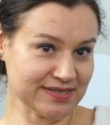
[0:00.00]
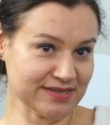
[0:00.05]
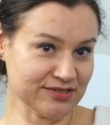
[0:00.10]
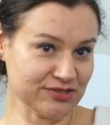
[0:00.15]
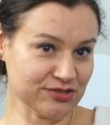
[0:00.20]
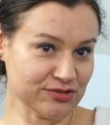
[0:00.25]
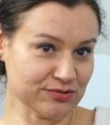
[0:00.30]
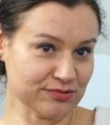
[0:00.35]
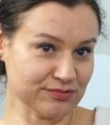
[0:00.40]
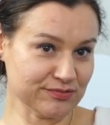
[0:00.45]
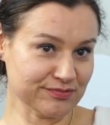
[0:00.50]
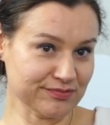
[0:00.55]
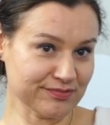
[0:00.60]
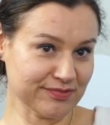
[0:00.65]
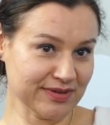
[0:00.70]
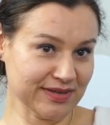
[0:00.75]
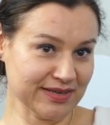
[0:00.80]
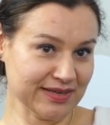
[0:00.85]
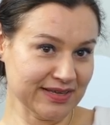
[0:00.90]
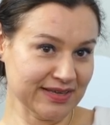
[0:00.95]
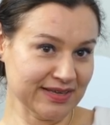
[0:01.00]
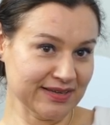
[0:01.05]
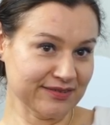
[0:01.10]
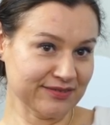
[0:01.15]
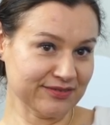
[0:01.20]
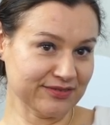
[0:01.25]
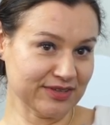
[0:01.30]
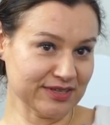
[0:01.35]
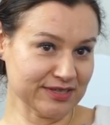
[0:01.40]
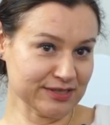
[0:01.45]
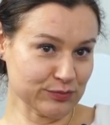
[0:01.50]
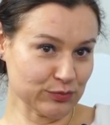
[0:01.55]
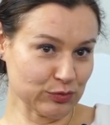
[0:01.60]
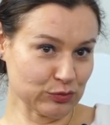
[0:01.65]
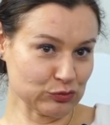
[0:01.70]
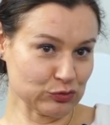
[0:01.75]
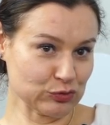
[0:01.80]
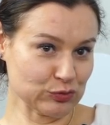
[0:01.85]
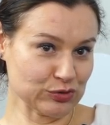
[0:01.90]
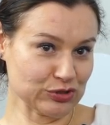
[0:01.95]
sędzią w ten
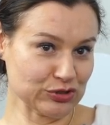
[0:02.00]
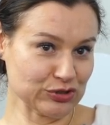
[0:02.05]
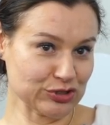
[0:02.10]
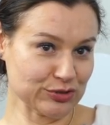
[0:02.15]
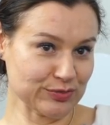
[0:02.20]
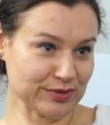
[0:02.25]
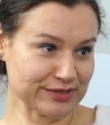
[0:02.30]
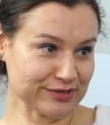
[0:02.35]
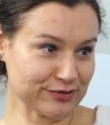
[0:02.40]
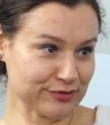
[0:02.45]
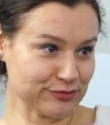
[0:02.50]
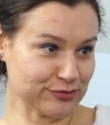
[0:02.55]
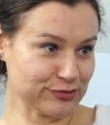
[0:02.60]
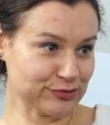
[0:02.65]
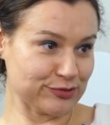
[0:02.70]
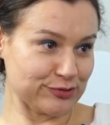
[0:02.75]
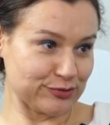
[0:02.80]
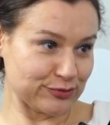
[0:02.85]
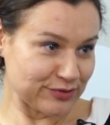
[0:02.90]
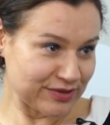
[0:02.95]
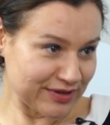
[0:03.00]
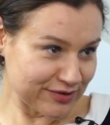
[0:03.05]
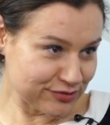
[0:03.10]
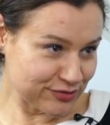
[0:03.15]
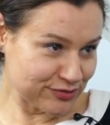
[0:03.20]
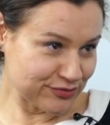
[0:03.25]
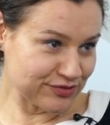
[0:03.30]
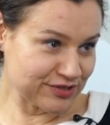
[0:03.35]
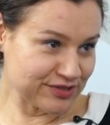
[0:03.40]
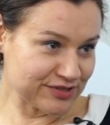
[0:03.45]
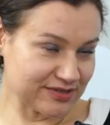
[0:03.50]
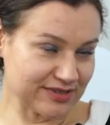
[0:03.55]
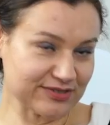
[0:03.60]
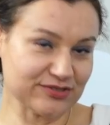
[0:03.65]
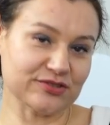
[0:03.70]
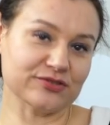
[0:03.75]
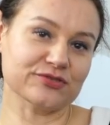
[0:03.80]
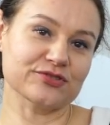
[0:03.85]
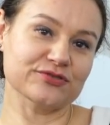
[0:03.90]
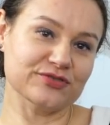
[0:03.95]
sposób, że trzeba skończyć studia oczywiście,
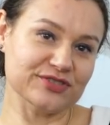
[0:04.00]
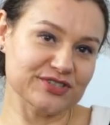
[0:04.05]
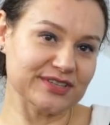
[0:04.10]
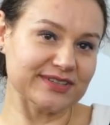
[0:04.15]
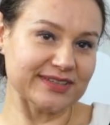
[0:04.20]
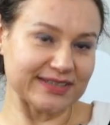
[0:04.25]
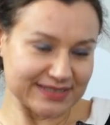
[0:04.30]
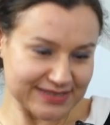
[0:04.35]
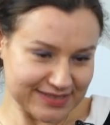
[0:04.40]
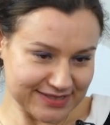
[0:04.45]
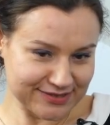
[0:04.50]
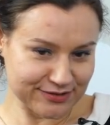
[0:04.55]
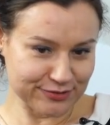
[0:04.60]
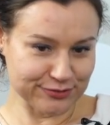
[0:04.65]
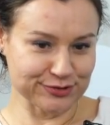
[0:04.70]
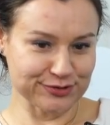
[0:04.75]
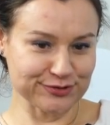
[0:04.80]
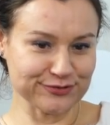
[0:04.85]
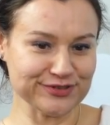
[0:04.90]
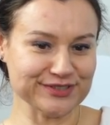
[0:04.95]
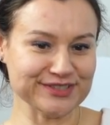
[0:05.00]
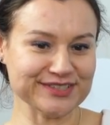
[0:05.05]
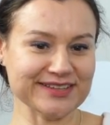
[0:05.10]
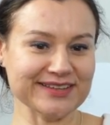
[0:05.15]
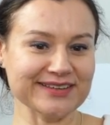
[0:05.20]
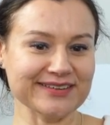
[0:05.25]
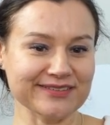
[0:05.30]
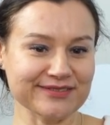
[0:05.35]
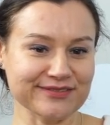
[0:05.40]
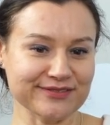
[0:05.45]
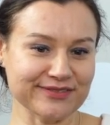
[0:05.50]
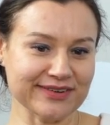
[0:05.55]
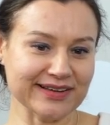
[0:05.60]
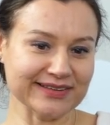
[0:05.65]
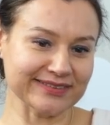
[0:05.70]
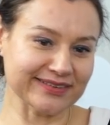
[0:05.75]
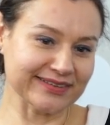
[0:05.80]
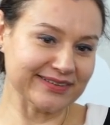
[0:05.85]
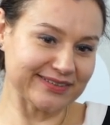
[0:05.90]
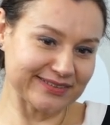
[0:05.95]
znaczy oczywiście, teraz jest to oczywiste, w tak.
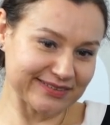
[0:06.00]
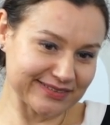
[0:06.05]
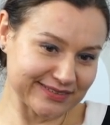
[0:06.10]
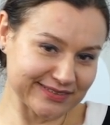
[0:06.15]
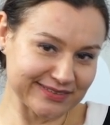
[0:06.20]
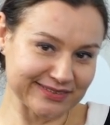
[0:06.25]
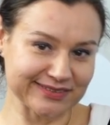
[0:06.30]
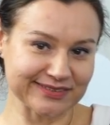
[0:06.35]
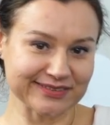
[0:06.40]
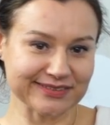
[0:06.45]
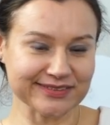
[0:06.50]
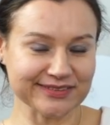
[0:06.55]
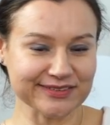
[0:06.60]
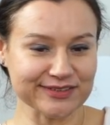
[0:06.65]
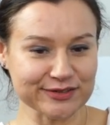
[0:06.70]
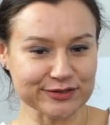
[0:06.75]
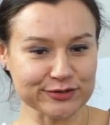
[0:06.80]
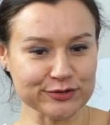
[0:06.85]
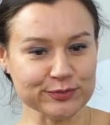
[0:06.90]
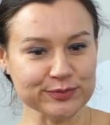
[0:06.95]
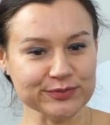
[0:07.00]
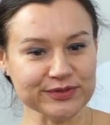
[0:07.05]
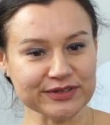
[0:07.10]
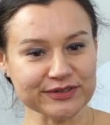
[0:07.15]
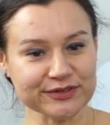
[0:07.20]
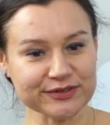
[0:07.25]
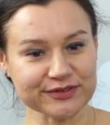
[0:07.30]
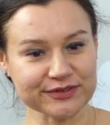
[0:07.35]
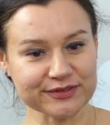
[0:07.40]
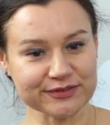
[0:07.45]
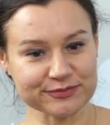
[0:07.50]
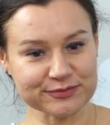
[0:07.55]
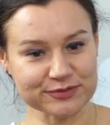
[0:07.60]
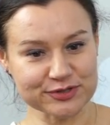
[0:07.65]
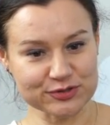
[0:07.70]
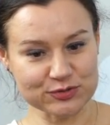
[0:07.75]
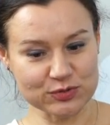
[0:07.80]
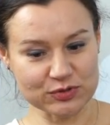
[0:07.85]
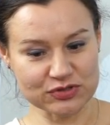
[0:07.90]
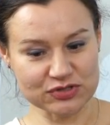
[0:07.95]
latach y, niechlubnych w
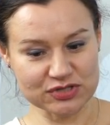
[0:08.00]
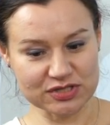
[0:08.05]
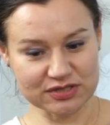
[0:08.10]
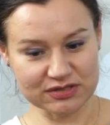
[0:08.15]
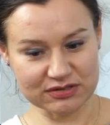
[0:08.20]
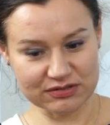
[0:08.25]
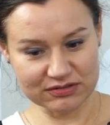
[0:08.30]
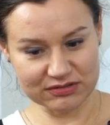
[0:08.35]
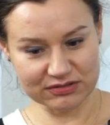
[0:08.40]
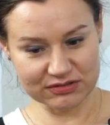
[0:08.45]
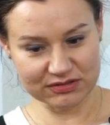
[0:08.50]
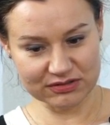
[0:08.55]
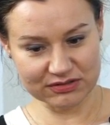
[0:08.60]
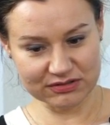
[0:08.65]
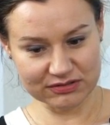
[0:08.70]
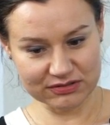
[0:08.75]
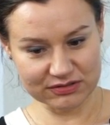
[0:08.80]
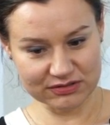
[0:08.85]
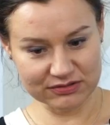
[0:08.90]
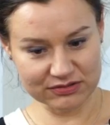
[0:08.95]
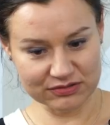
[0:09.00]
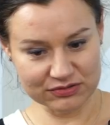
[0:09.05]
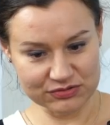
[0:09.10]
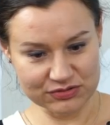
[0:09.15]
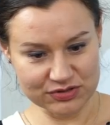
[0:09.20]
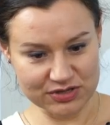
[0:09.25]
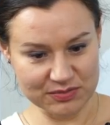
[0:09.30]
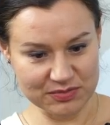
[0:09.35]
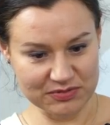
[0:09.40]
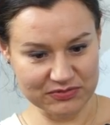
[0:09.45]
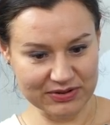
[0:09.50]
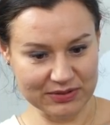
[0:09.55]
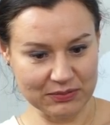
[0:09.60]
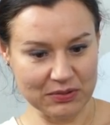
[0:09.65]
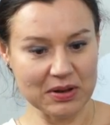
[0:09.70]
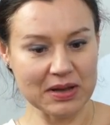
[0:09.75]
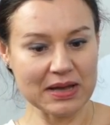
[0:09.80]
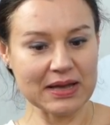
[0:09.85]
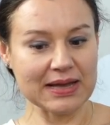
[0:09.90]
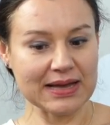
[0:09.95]
przeszłości to, to, to, to różnie
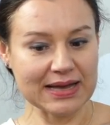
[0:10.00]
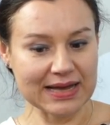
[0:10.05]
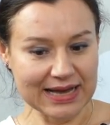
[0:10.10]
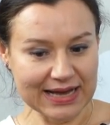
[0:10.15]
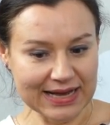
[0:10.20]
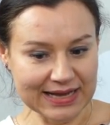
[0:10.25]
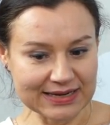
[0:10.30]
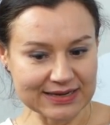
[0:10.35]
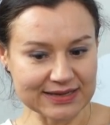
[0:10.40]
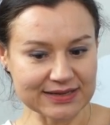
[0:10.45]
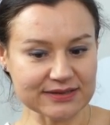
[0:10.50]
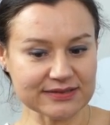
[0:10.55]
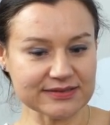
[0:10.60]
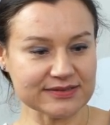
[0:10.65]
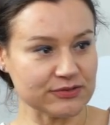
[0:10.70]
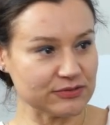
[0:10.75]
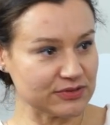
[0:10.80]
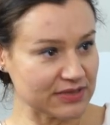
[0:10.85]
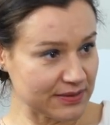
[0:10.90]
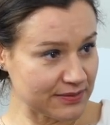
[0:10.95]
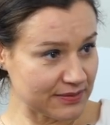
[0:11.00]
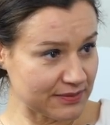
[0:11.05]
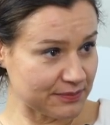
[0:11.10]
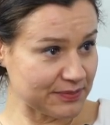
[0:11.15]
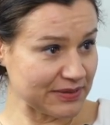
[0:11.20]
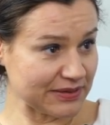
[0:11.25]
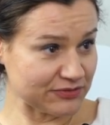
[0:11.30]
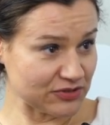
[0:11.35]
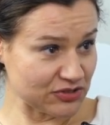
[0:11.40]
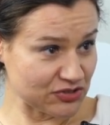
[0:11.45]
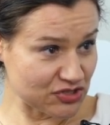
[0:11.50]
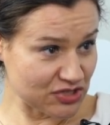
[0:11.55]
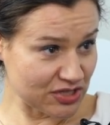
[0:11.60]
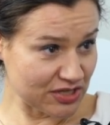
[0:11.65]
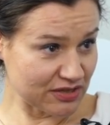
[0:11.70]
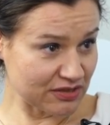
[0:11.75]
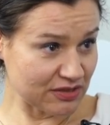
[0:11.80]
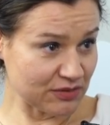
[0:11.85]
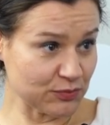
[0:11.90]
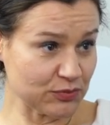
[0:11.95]
bywało ale studia
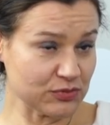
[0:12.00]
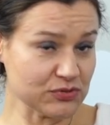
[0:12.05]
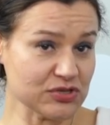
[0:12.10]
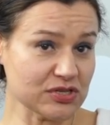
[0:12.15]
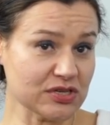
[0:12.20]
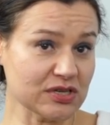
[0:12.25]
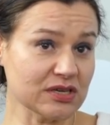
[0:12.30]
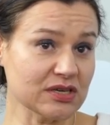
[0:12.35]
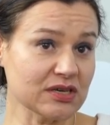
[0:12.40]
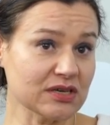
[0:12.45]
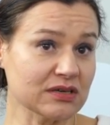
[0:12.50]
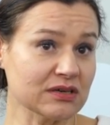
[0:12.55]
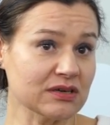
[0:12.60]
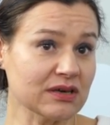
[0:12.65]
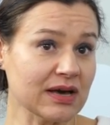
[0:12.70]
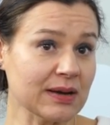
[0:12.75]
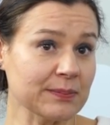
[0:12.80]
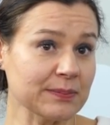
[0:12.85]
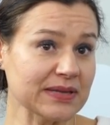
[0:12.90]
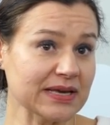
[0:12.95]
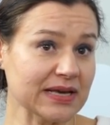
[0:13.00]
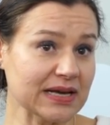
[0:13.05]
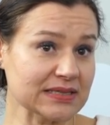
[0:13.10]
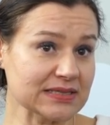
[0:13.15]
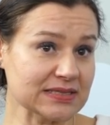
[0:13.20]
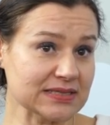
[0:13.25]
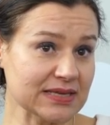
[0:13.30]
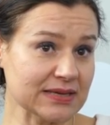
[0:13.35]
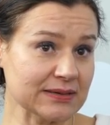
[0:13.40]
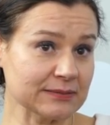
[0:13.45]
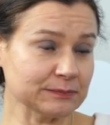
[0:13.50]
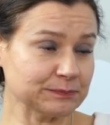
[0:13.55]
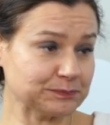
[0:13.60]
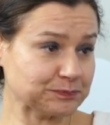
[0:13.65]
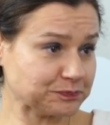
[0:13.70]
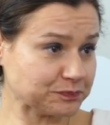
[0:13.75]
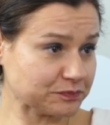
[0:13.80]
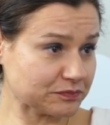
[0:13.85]
prawnicze i później e, aplikację